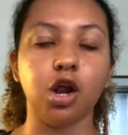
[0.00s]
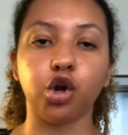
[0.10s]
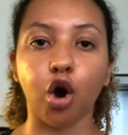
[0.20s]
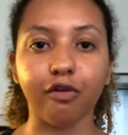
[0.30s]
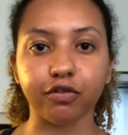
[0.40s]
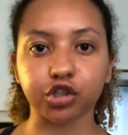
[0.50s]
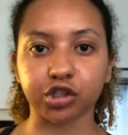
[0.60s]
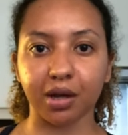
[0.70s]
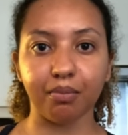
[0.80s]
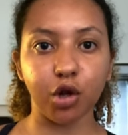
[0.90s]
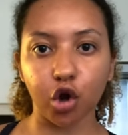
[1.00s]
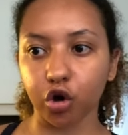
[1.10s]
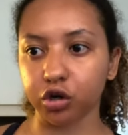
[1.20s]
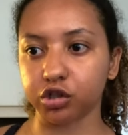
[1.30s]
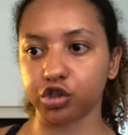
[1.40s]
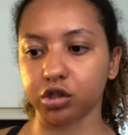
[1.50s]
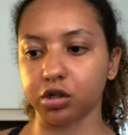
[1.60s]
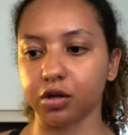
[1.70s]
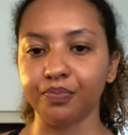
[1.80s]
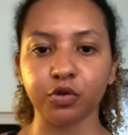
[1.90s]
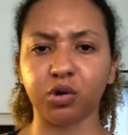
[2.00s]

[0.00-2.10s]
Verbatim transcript: novas, tem melhores, eh,